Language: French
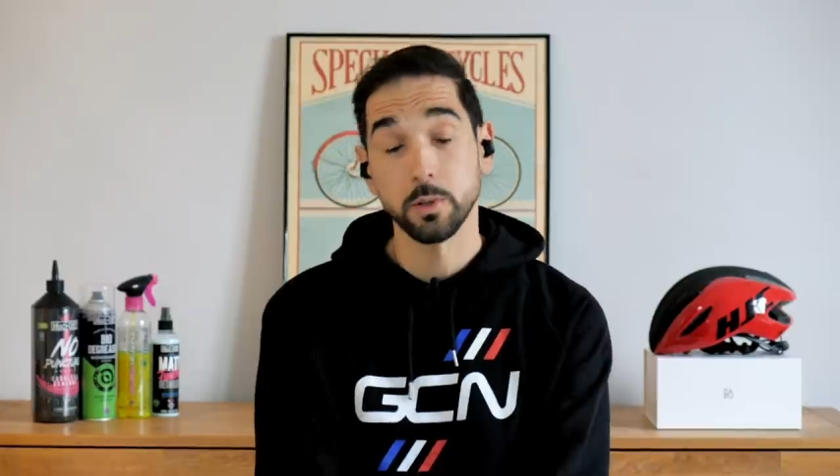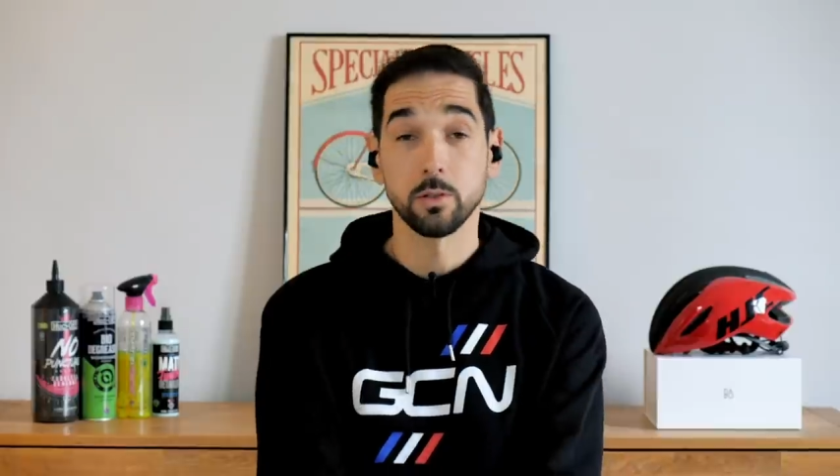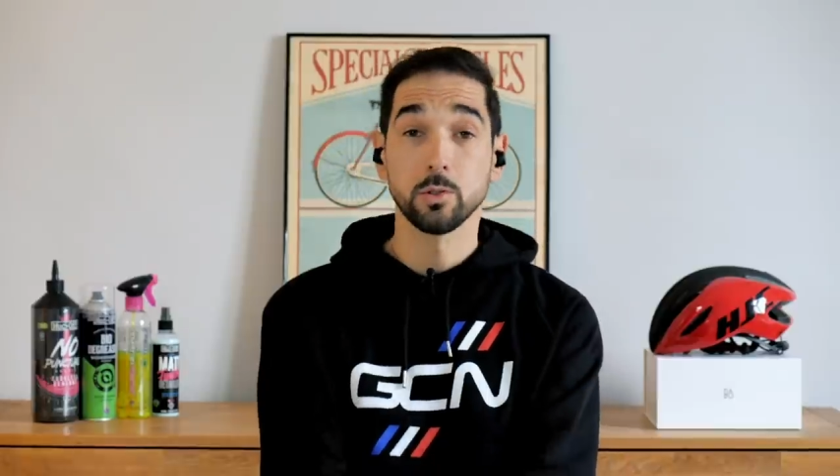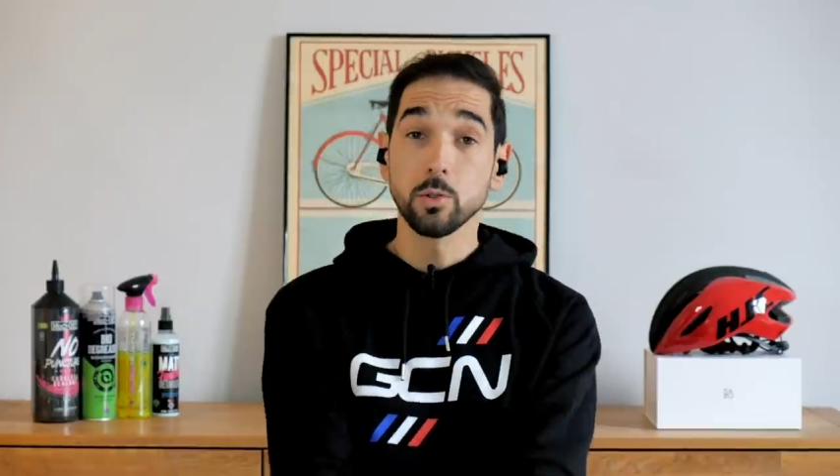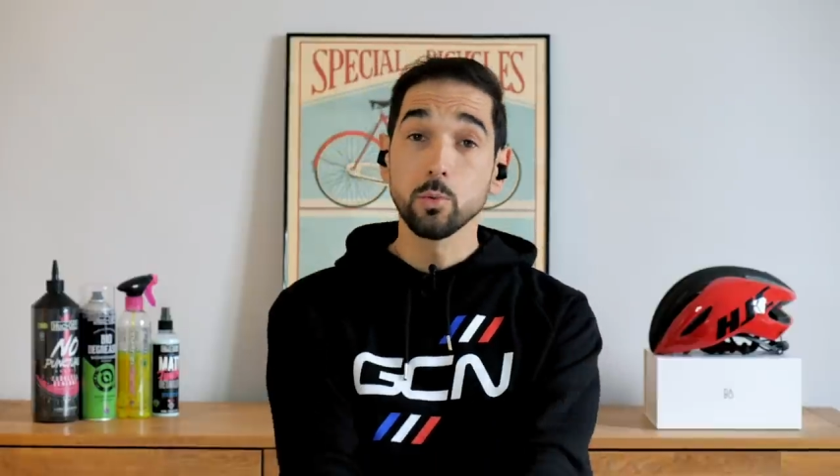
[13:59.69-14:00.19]

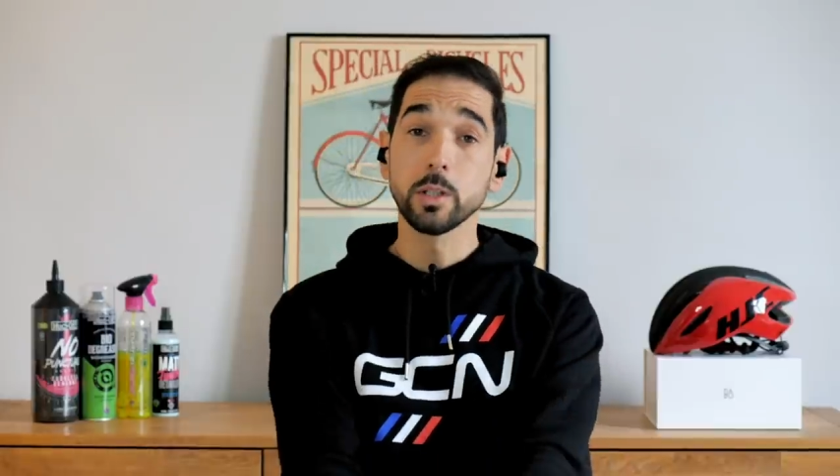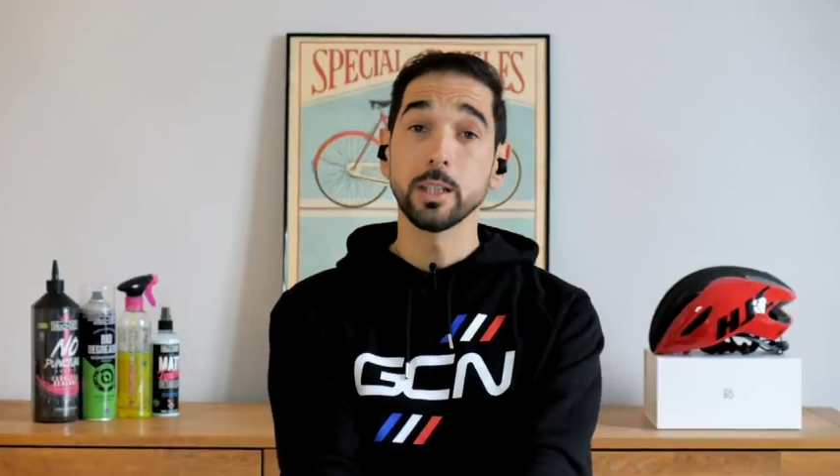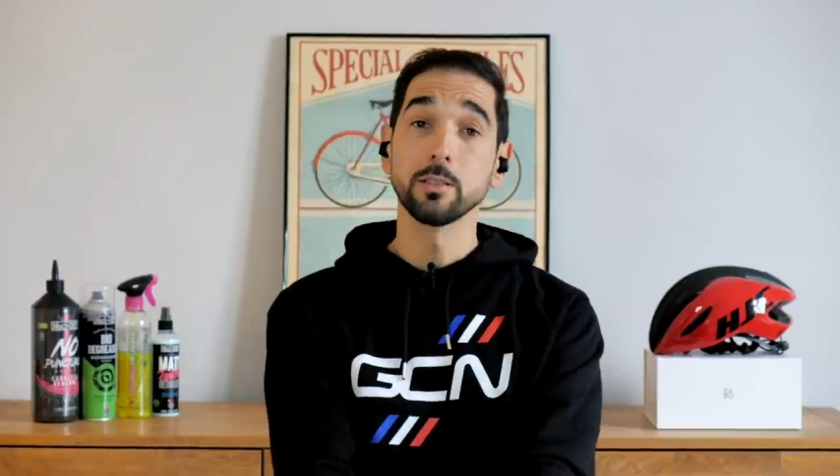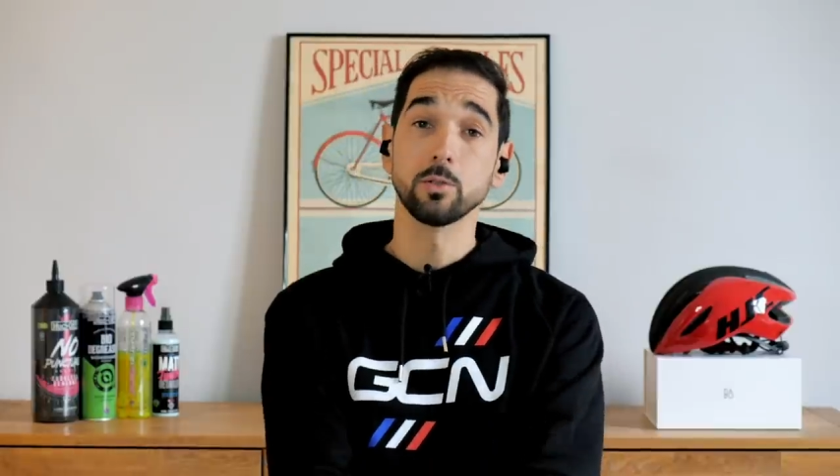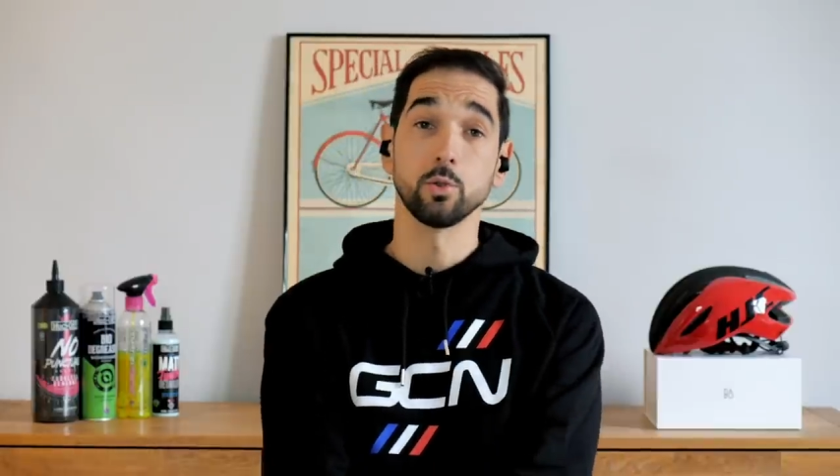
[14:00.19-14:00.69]
puisque ce
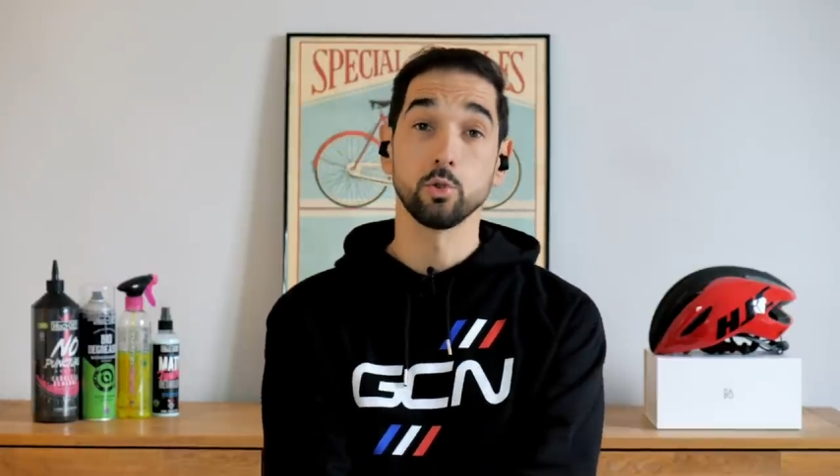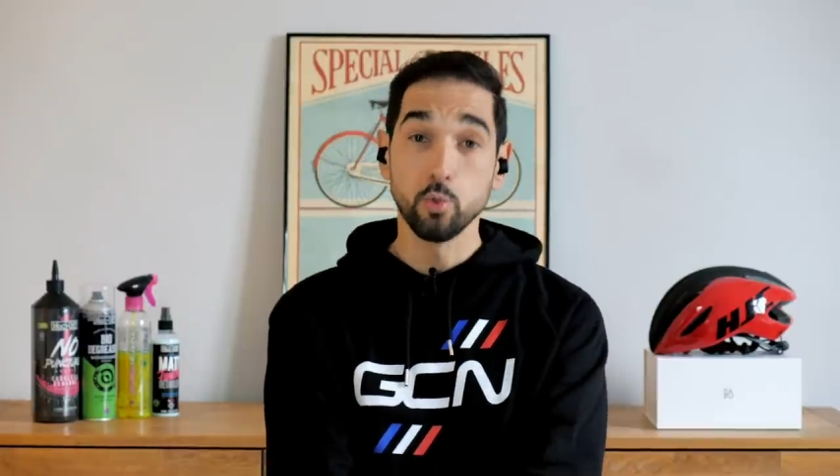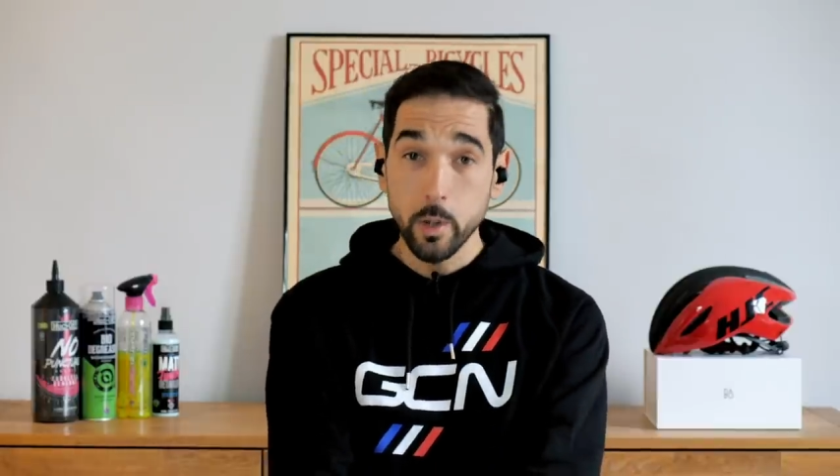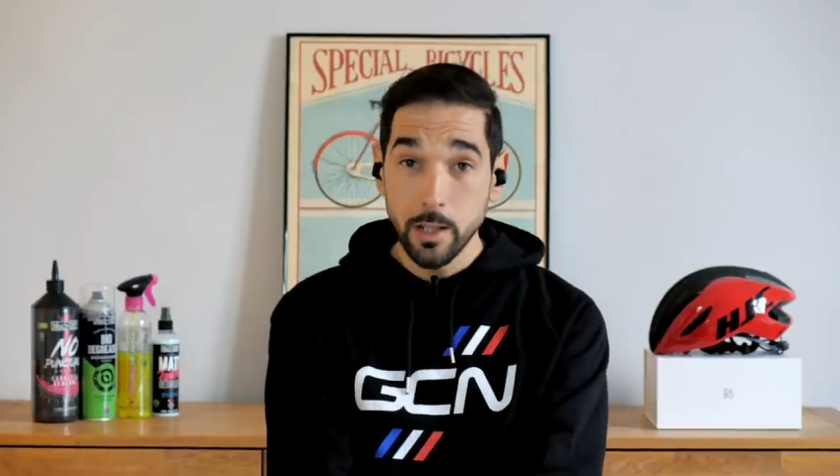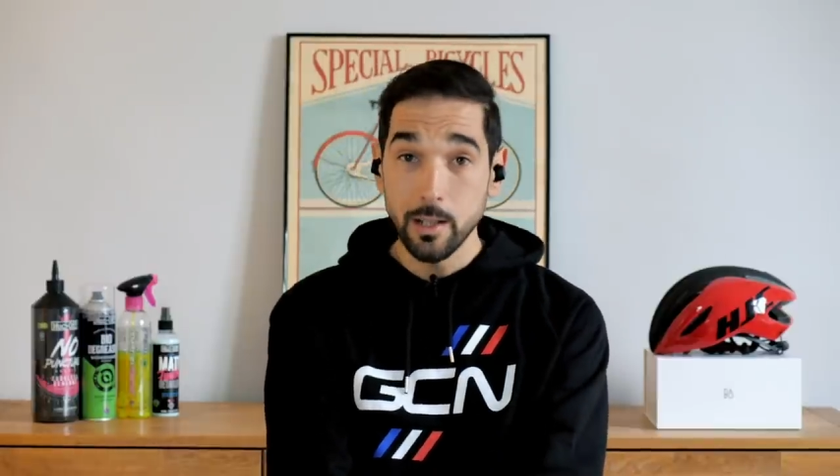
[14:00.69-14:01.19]
week-end se
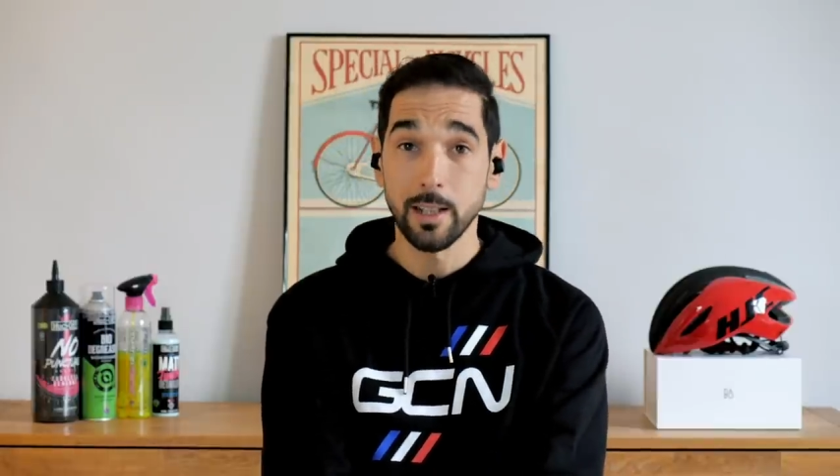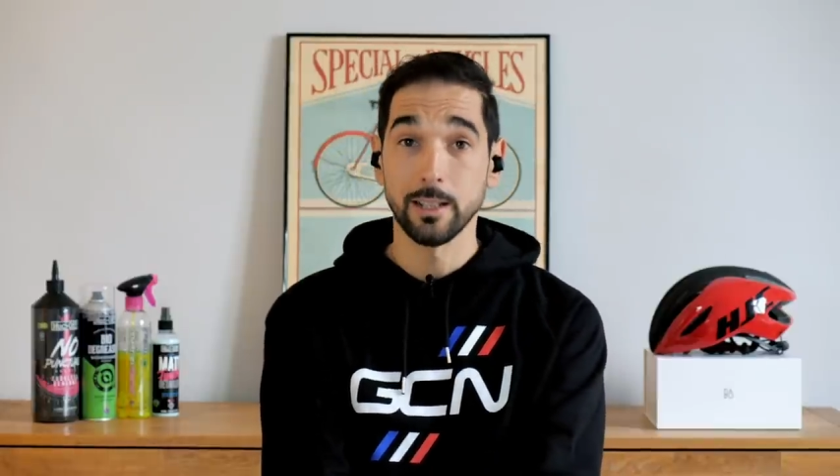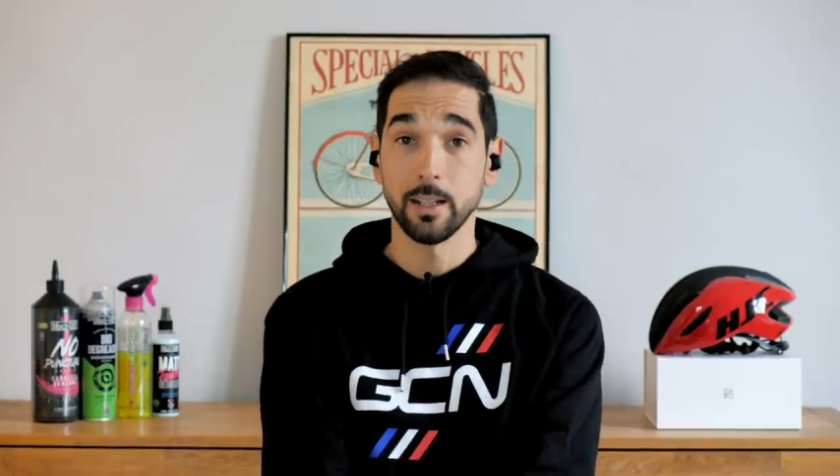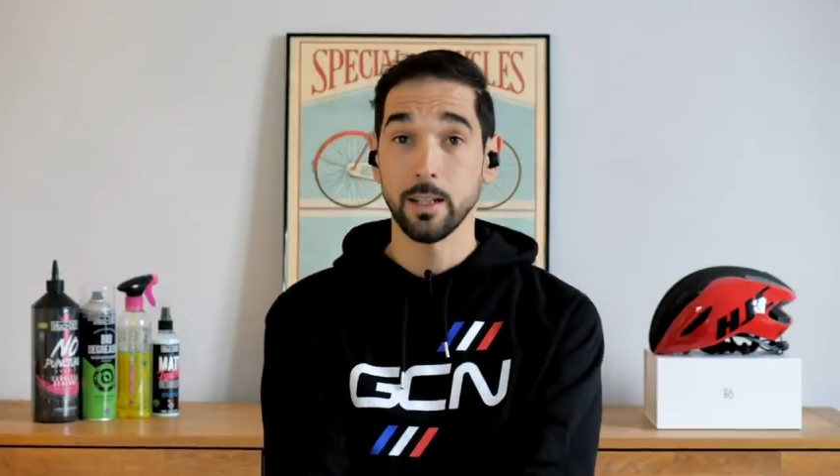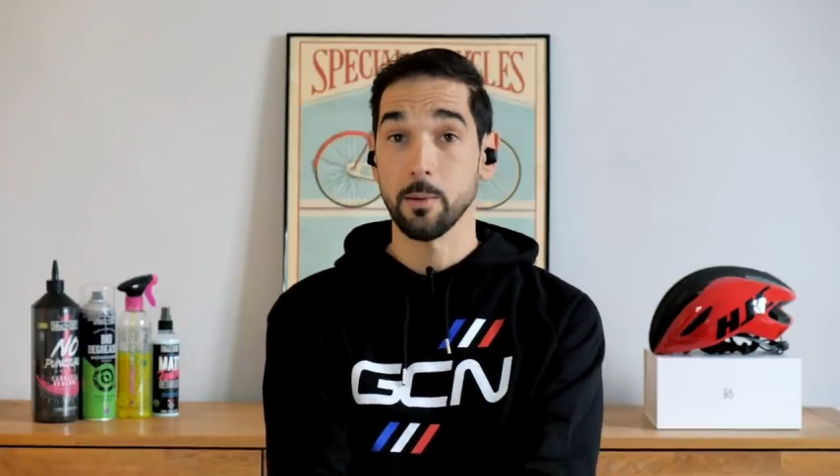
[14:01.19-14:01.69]
jouait
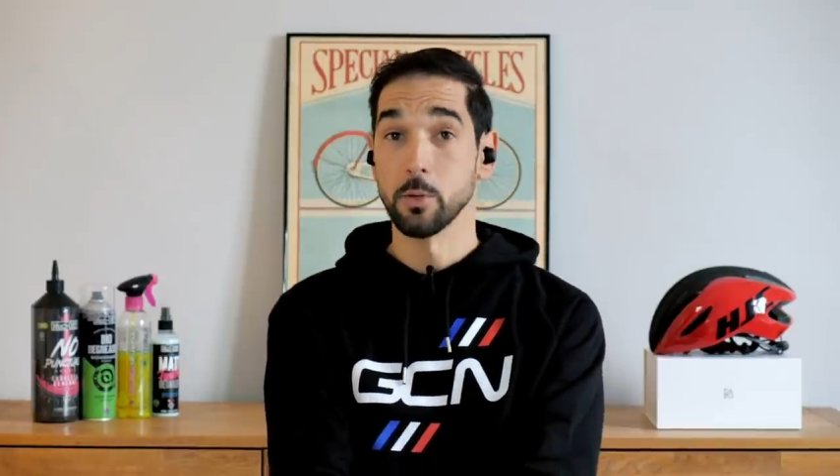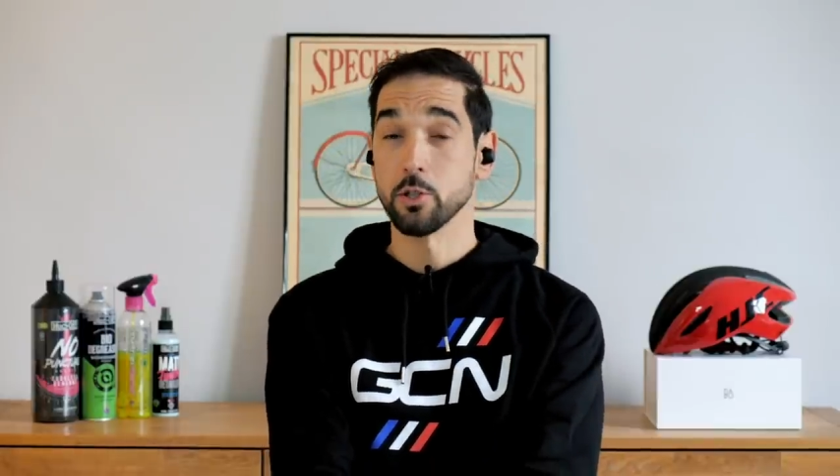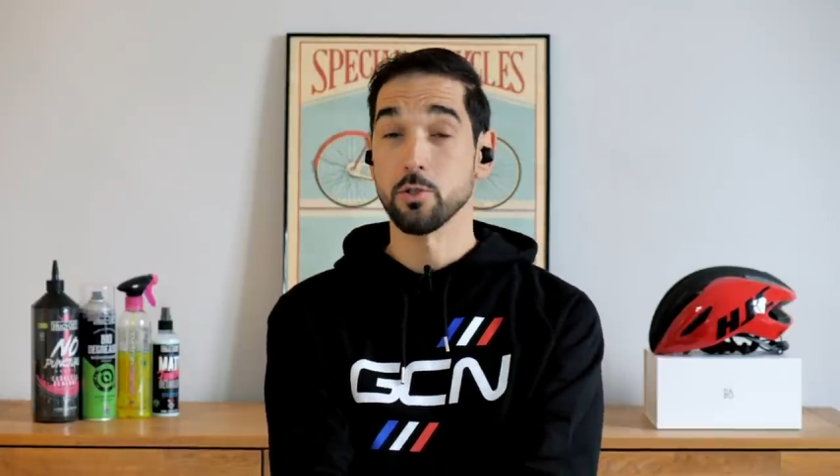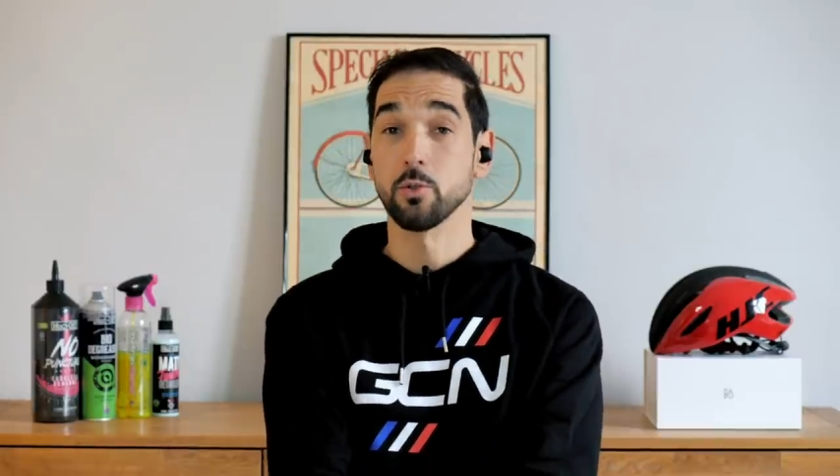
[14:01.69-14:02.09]
la dernière manche